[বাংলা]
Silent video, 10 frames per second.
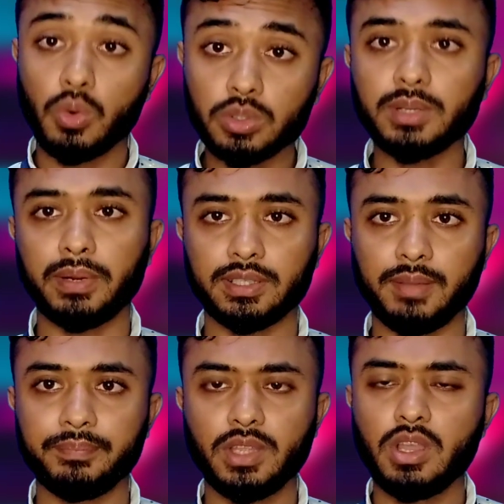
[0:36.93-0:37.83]
করতে
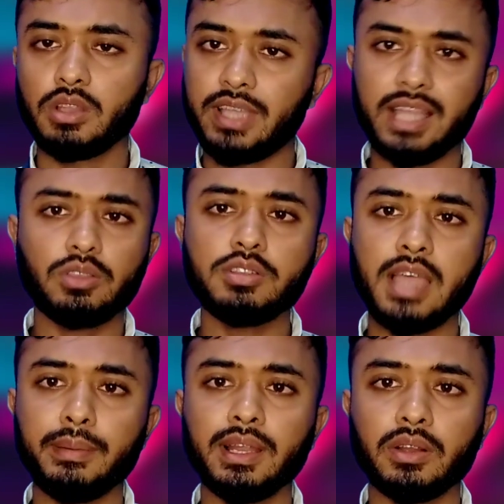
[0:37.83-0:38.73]
পারতাম তো এত
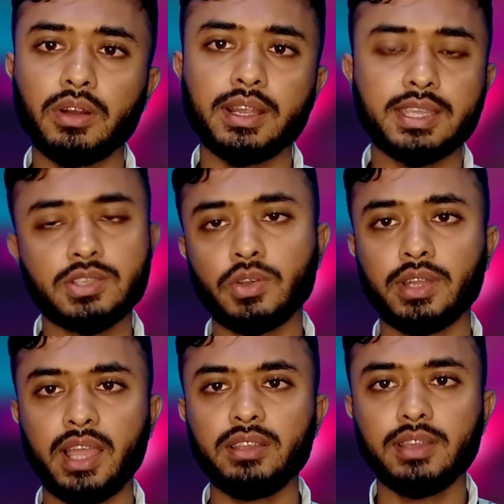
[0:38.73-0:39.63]
ঝামেলা করার কিছুই
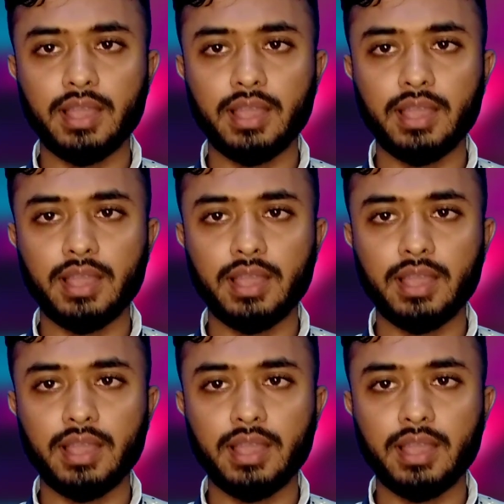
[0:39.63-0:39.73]
নাই